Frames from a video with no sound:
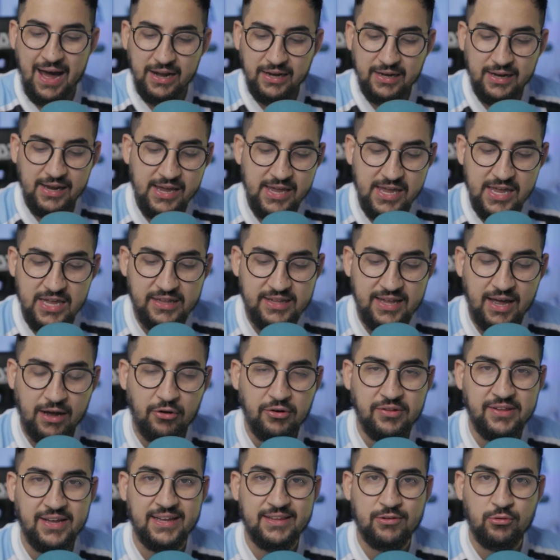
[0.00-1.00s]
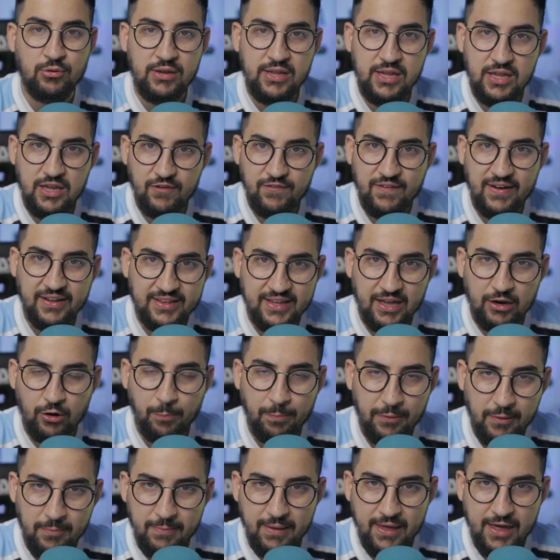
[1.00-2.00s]
Marca aí, tá, gurizada? O link vai
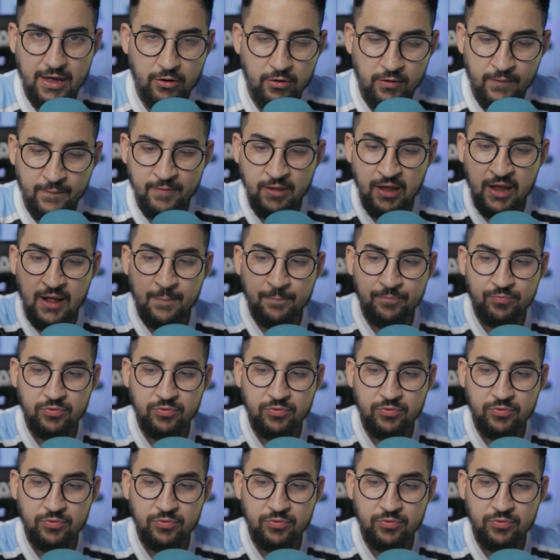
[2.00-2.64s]
estar tá no primeiro